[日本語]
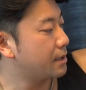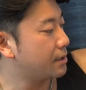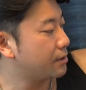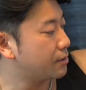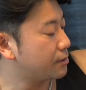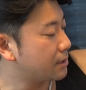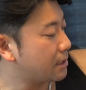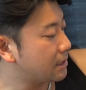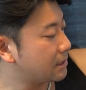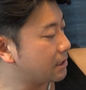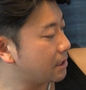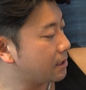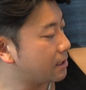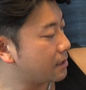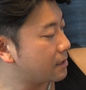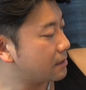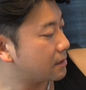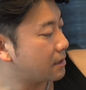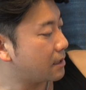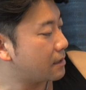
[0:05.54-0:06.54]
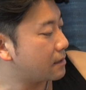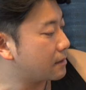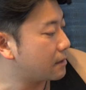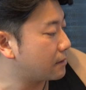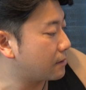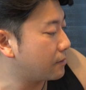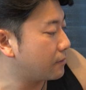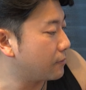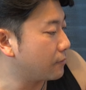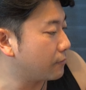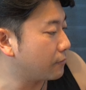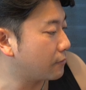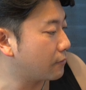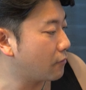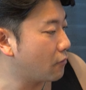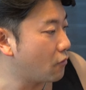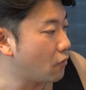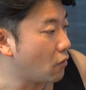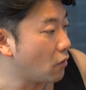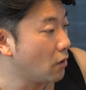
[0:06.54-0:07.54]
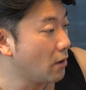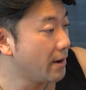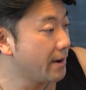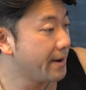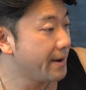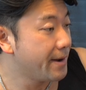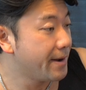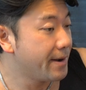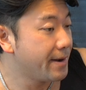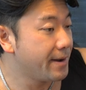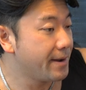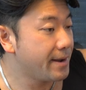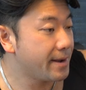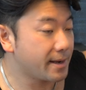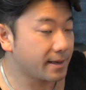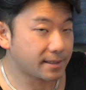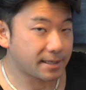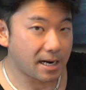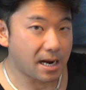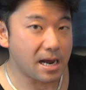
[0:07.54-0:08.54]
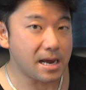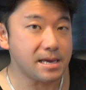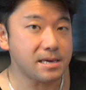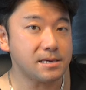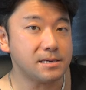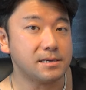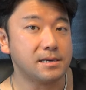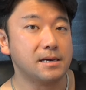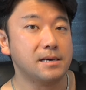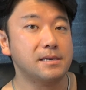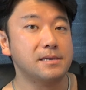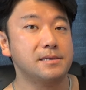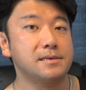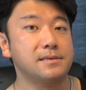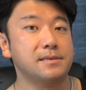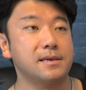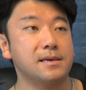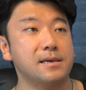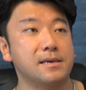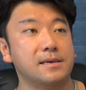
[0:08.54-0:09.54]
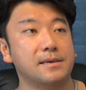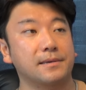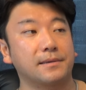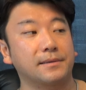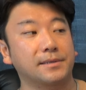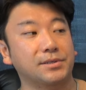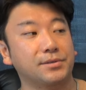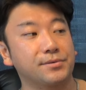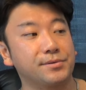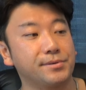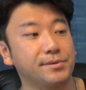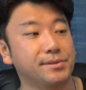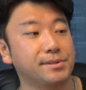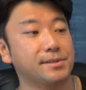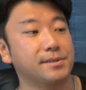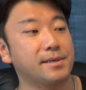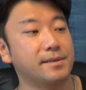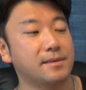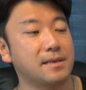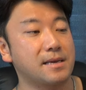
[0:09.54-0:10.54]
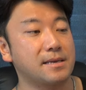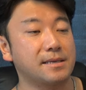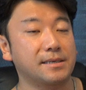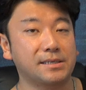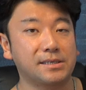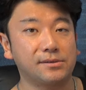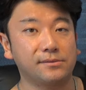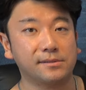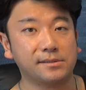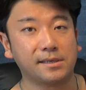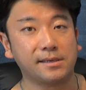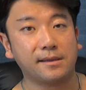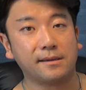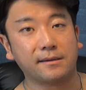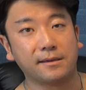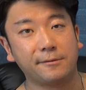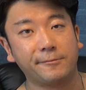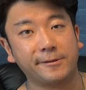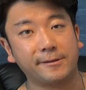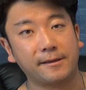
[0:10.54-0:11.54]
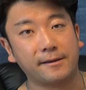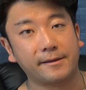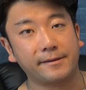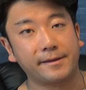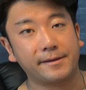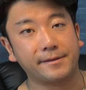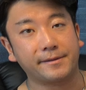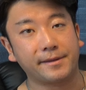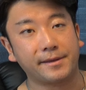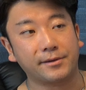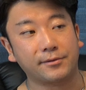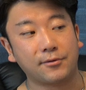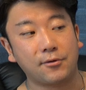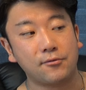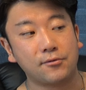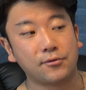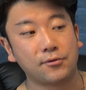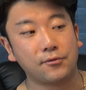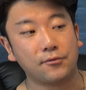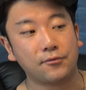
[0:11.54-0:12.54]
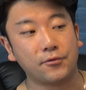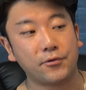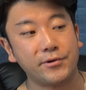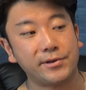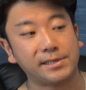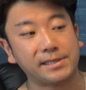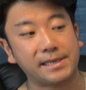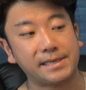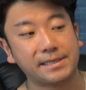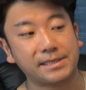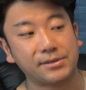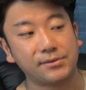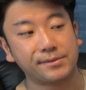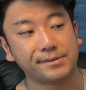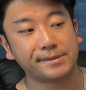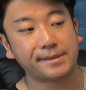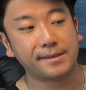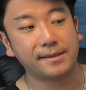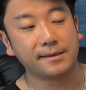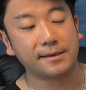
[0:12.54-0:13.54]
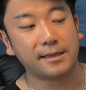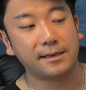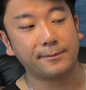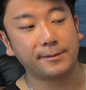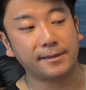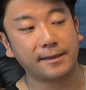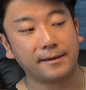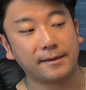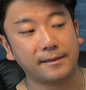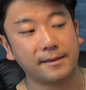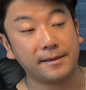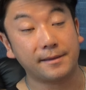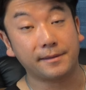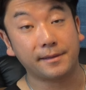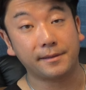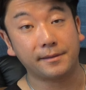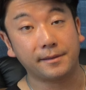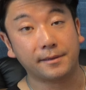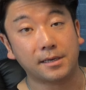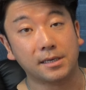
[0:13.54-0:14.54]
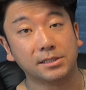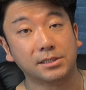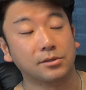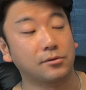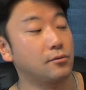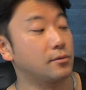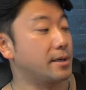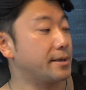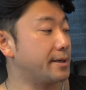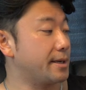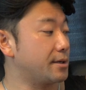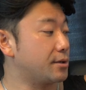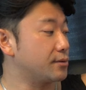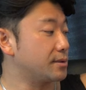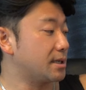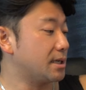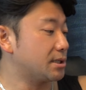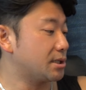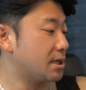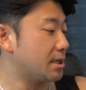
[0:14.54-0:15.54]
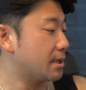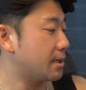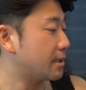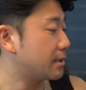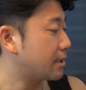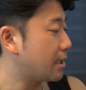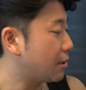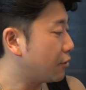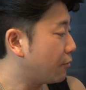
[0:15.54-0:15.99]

言及させていただきたいかというと、海外で周遊する際に気をつけなければならない点、国境を越える際に気をつけなければならない点に関して今回言及させていただきたい